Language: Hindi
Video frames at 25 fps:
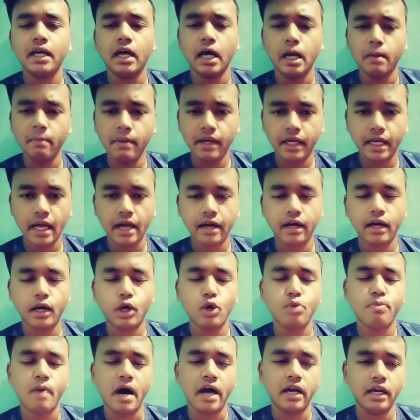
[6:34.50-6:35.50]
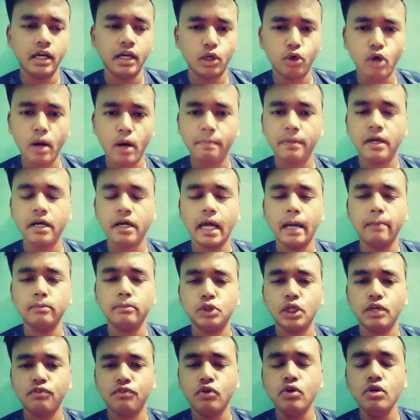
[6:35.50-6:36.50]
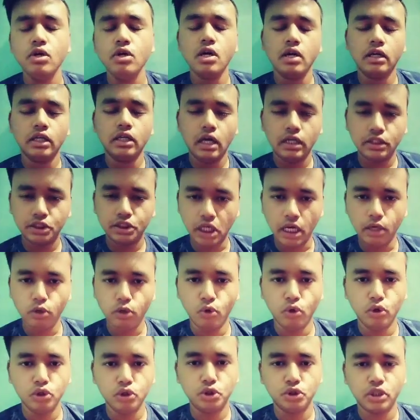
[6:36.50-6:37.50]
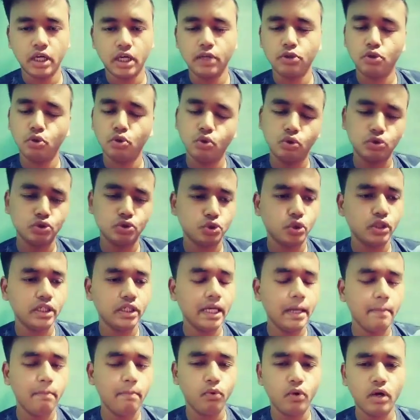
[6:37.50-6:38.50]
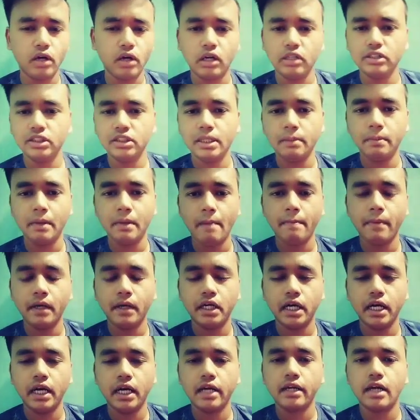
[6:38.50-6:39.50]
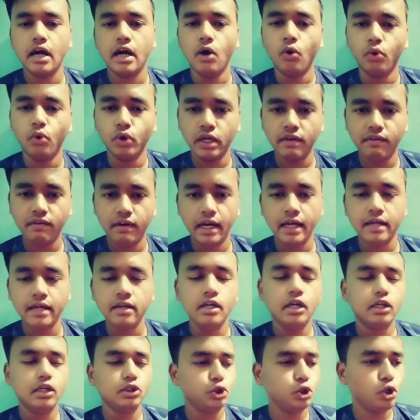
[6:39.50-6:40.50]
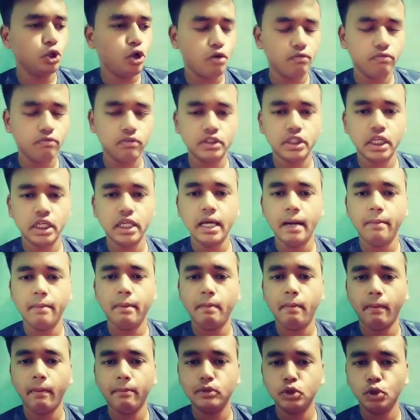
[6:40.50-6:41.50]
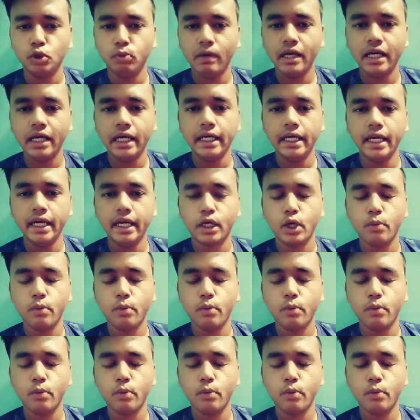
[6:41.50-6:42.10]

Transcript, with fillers: घर में क्या कर रहे हो बाहर निकलो आपका गेम जो है वो चालू हो चुका है तो दोस्तों ये पूरा कंसेप्ट यहाँ पे ट्रेलर का होने वाला है जो ऑफिशियली अभी पबजी मोबाइल इंडिया